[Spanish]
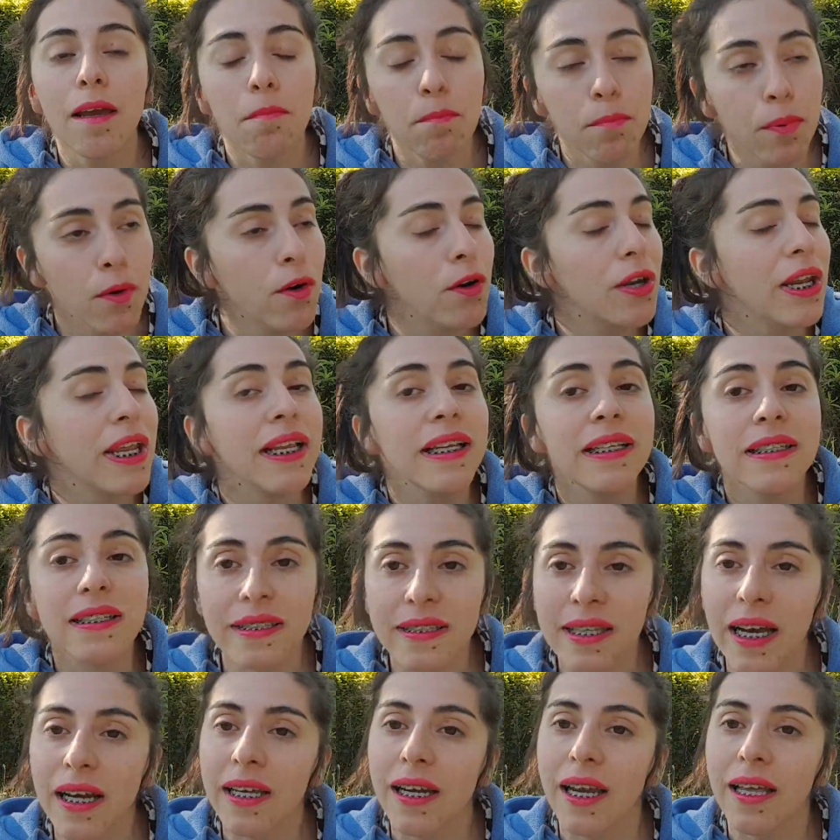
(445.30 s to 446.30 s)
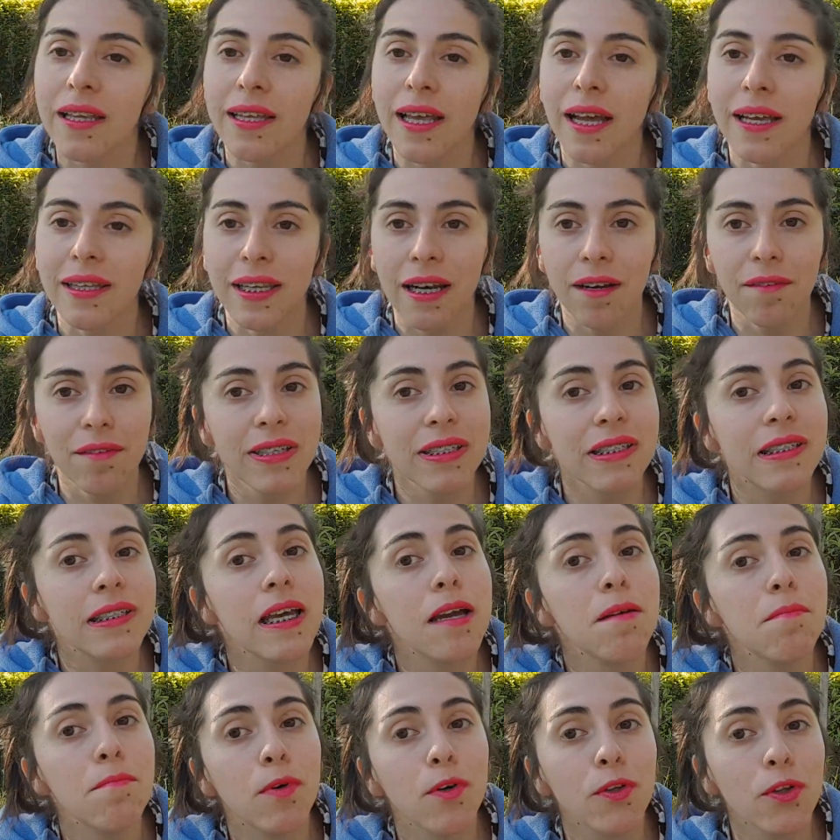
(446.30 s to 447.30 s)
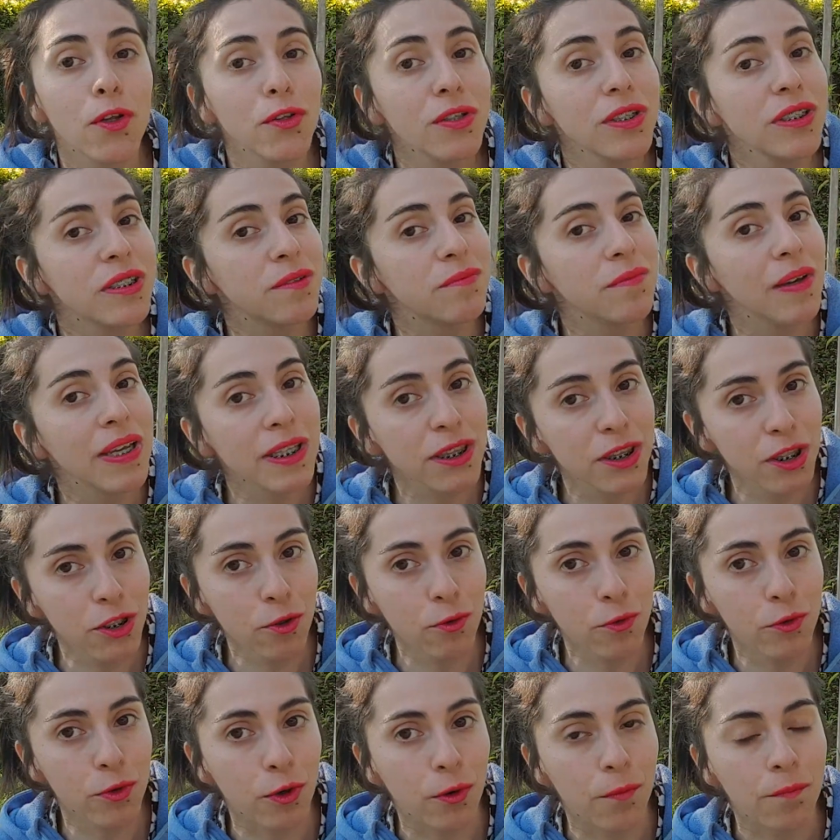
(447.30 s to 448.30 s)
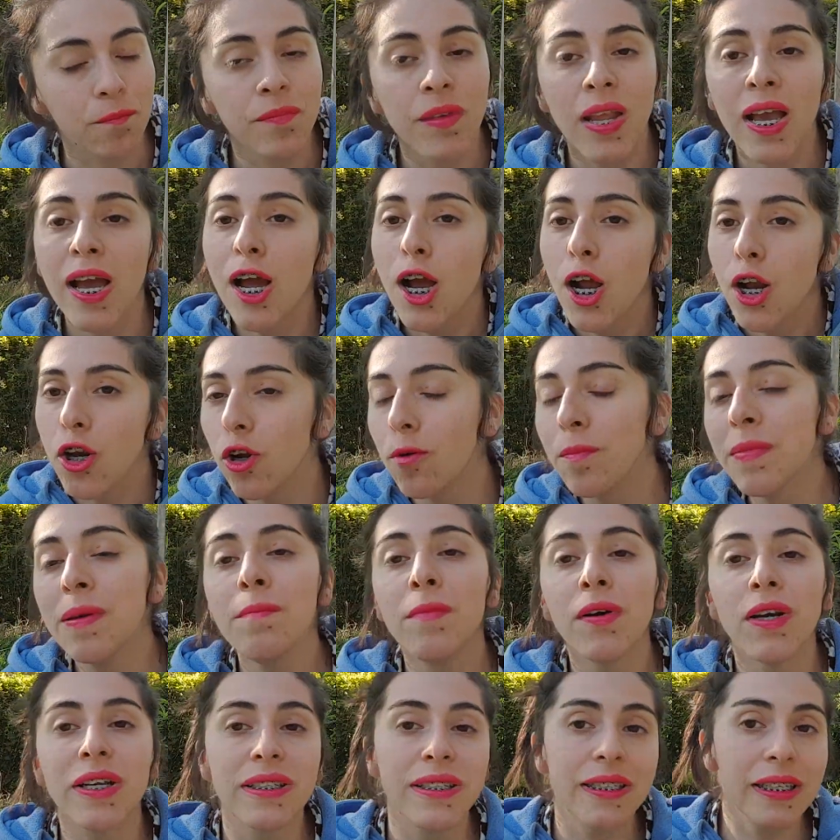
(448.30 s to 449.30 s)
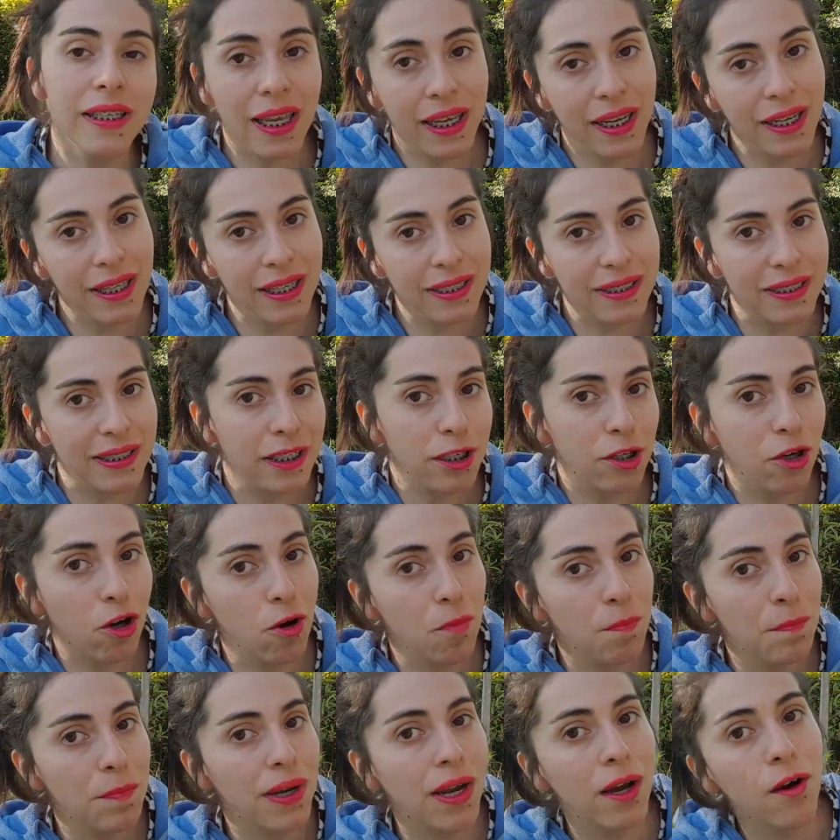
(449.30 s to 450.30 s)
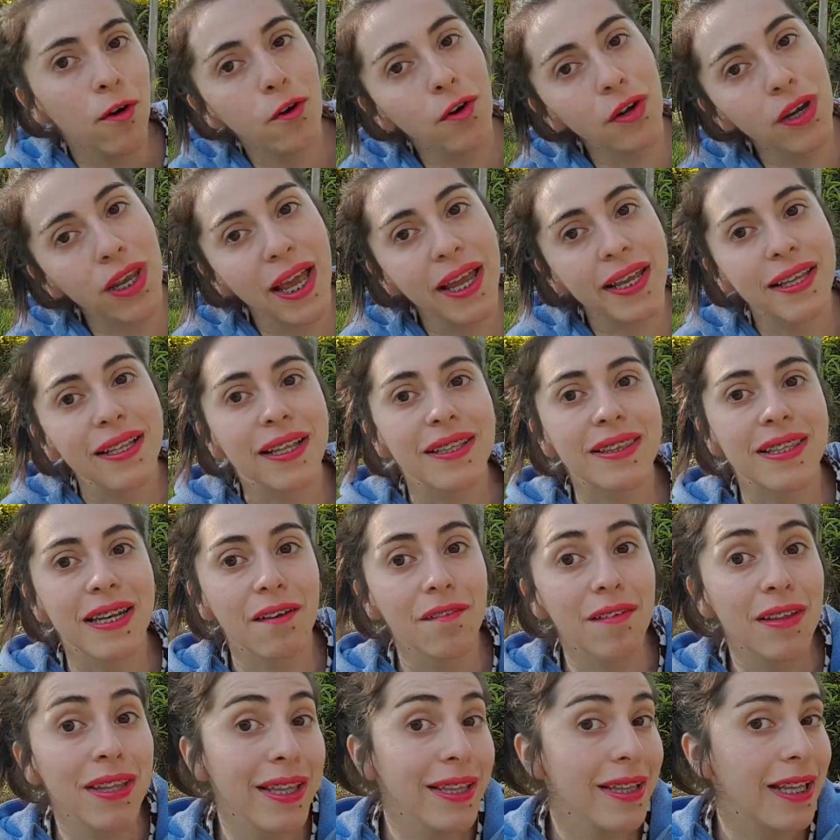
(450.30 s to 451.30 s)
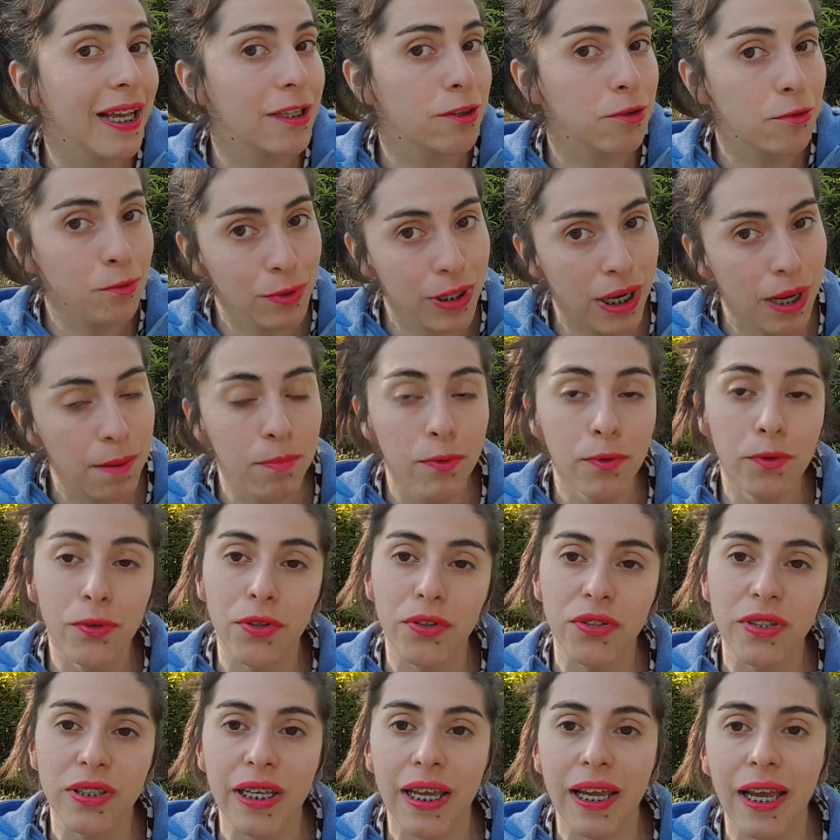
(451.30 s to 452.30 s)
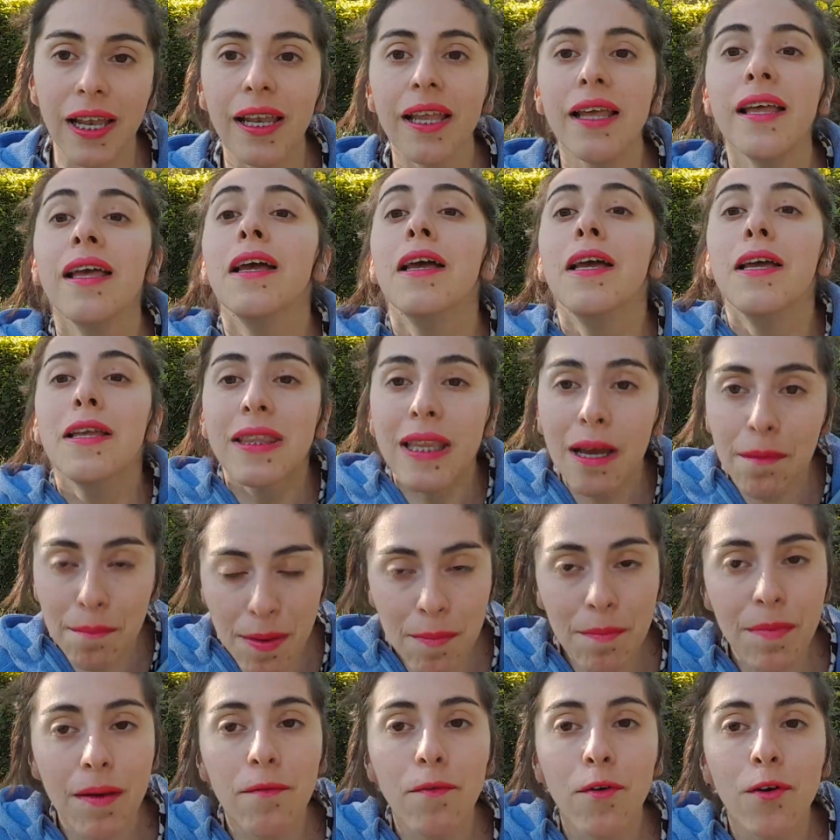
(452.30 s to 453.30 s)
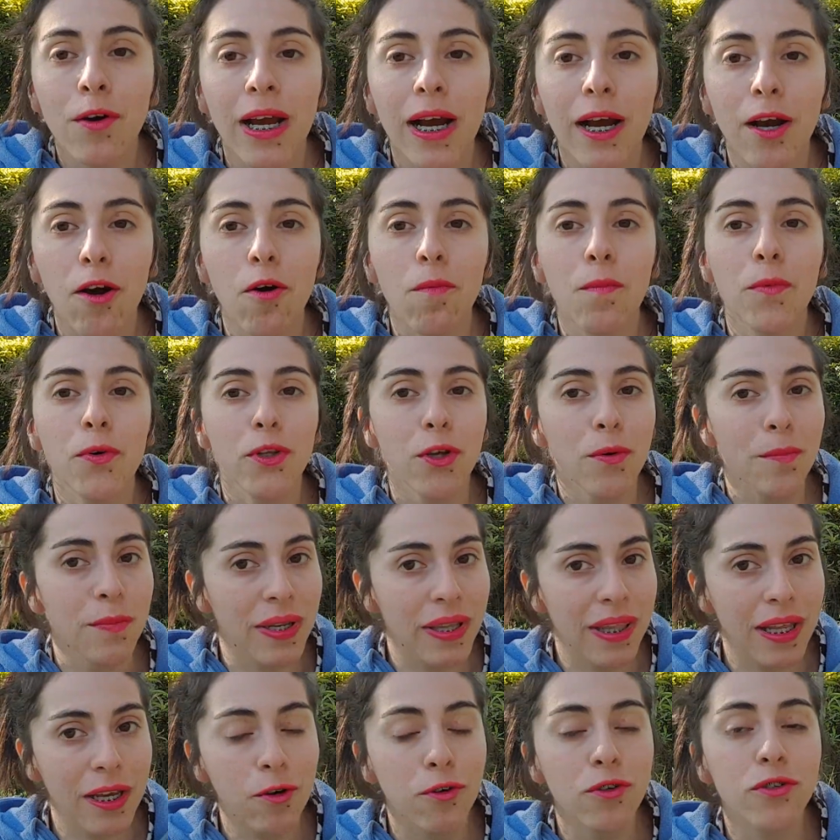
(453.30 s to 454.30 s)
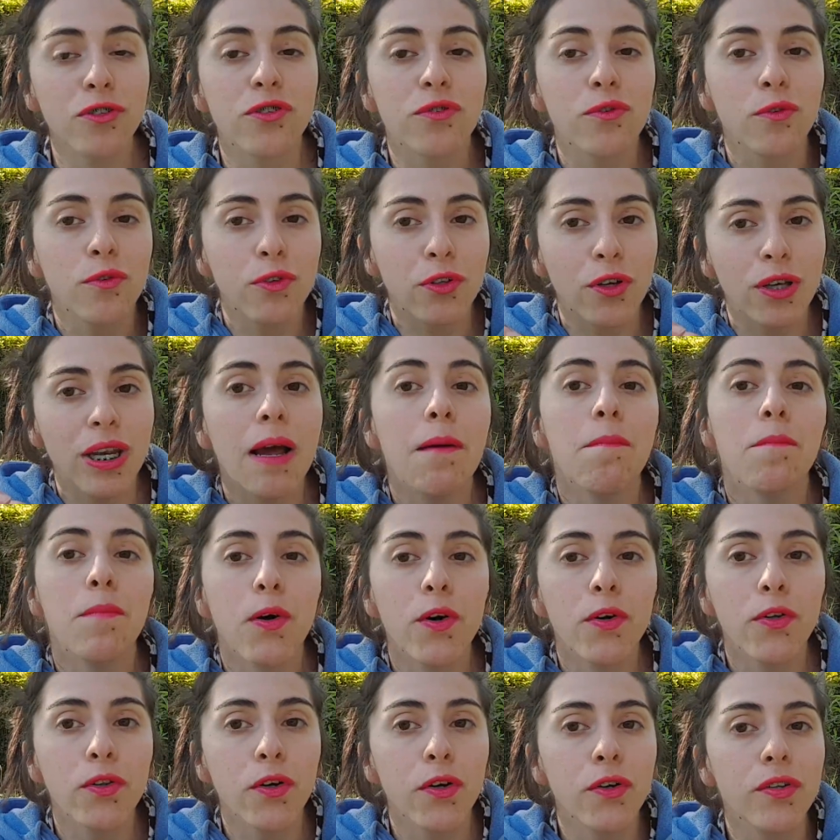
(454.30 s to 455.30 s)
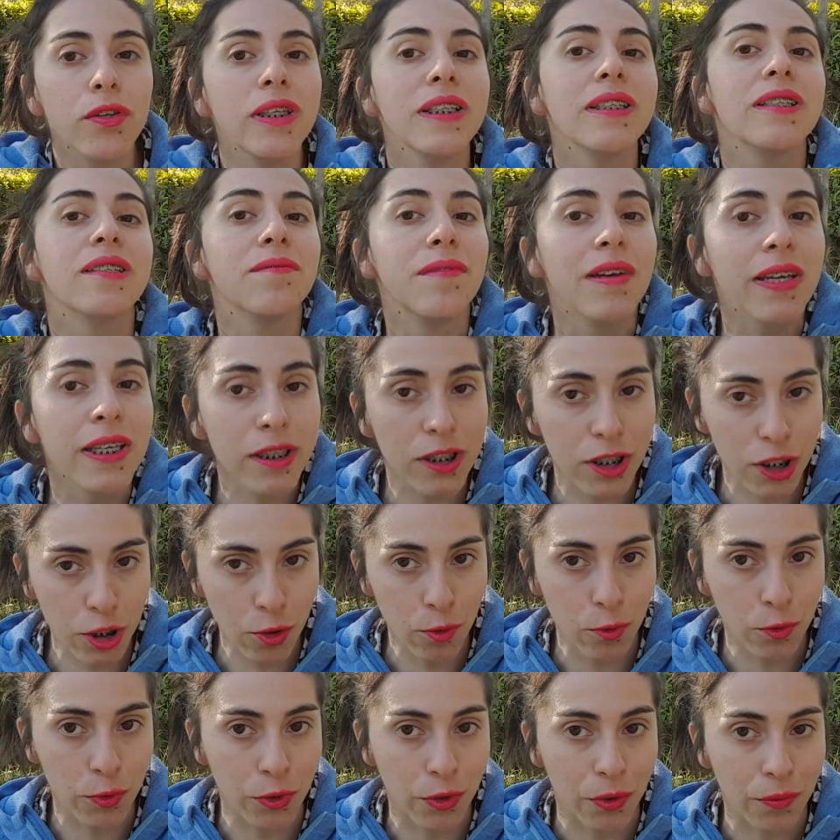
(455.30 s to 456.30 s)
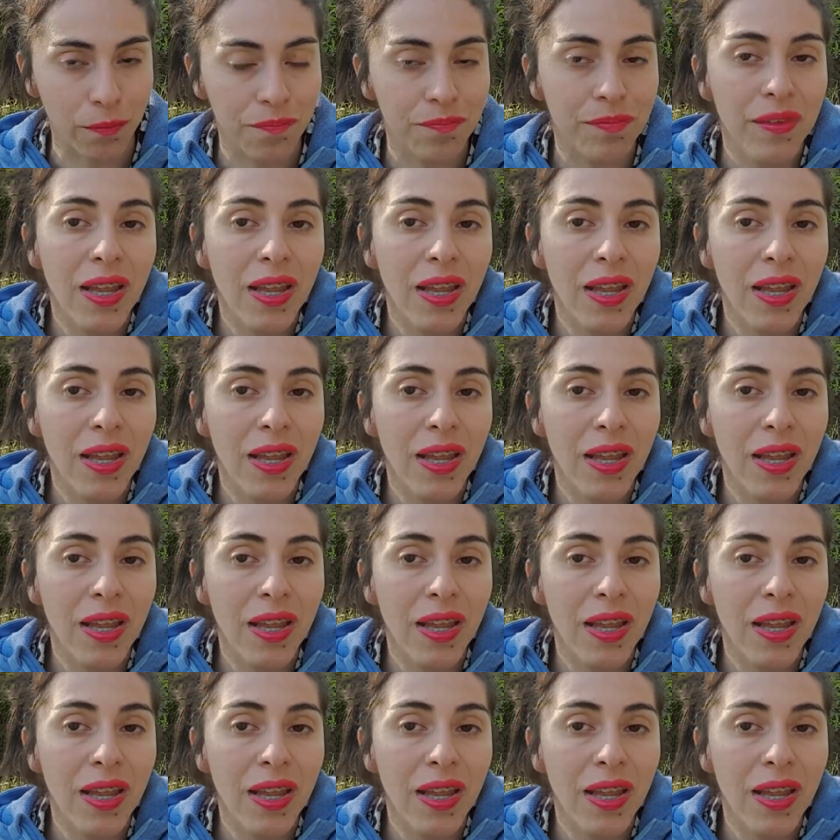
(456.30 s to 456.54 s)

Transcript: por Instagram a través de Mononis21. Lo mismo que si quieren hacer compras online a través de natura.cl, también me buscan como nombre de consultora Mononis21.